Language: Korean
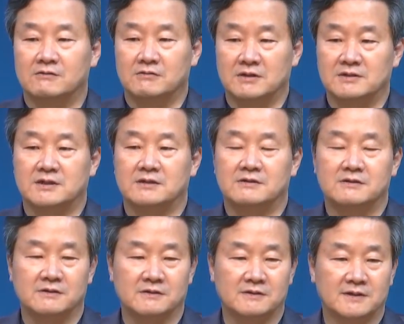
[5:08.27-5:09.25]
굉장히
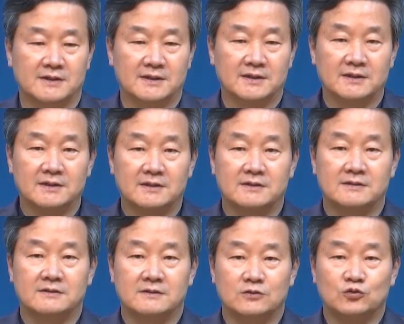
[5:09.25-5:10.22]
커요.
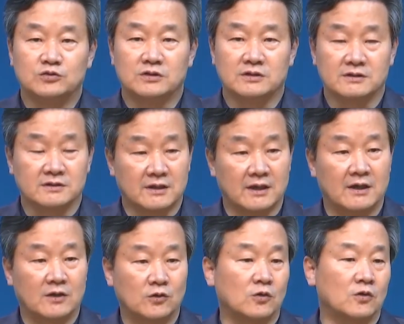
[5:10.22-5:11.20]
그 유적이
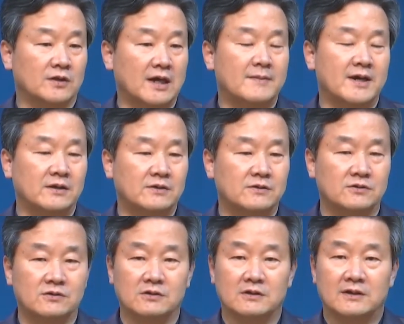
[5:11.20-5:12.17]
그대로
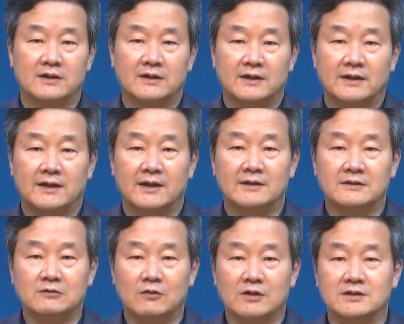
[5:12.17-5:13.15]
남아있고
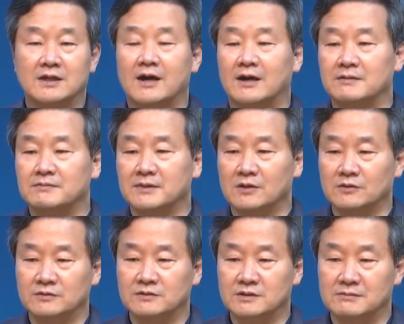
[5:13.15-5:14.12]
해안은 굉장히 아름다운
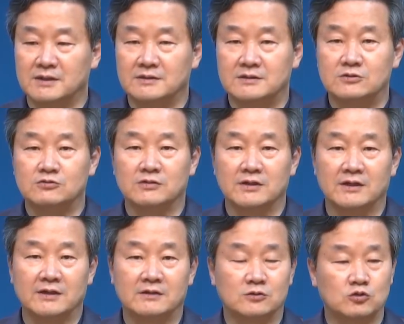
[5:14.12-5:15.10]
정말
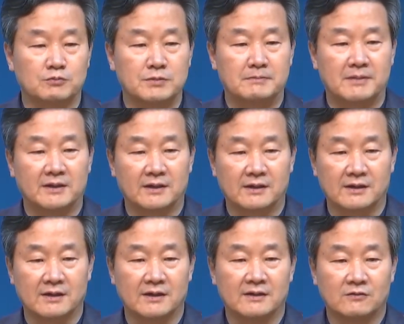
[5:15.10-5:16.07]
지중해의 그 쪽빛
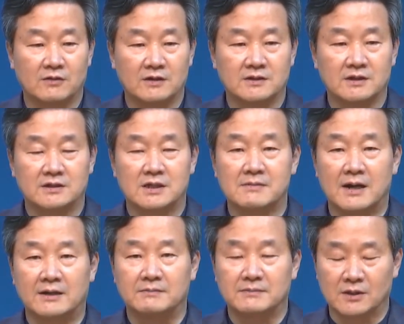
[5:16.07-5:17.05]
바다가 굉장히 참
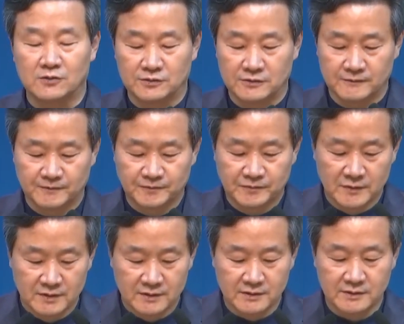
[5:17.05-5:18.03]
아름다운
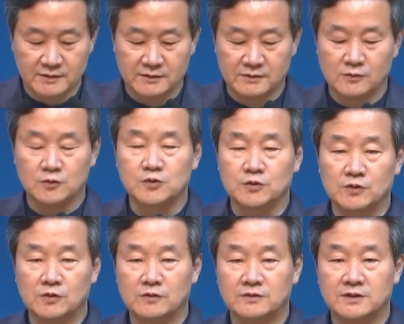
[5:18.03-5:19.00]
그런
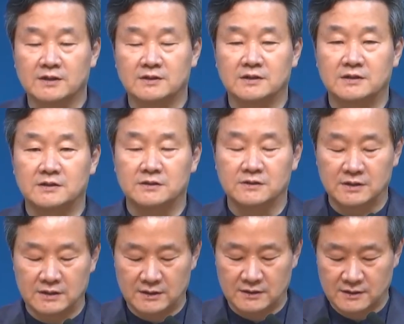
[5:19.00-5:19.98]
곳으로 제가 이제
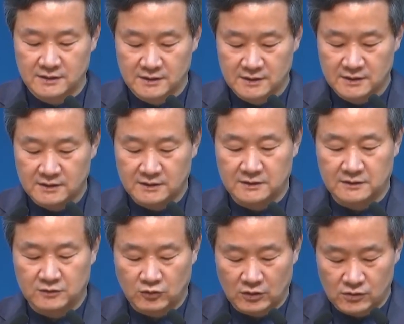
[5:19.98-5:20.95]
기억이 예,
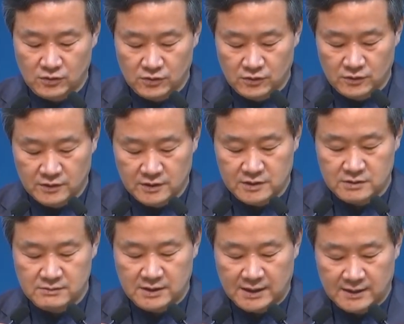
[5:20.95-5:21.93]
되고
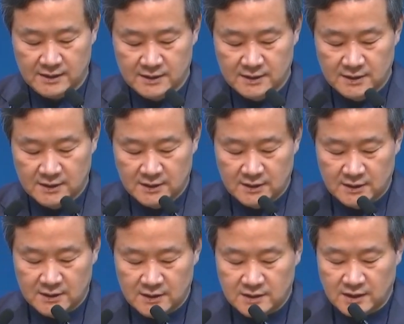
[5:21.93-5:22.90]
있습니다.
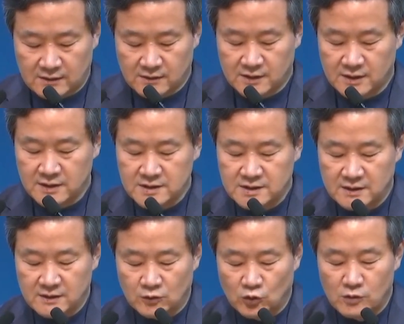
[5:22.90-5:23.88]
자, 거기에
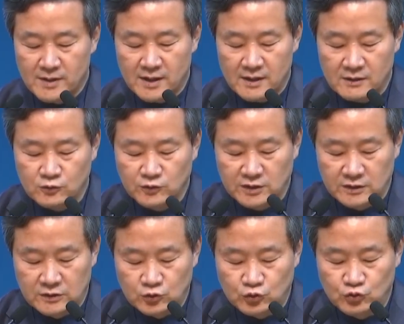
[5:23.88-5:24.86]
이제
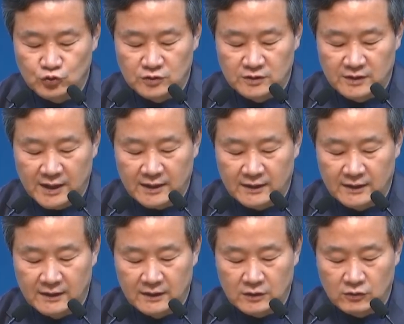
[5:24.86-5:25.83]
로마군이 주둔을 하게
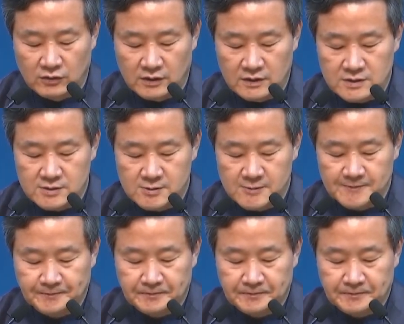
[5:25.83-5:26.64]
되었겠죠.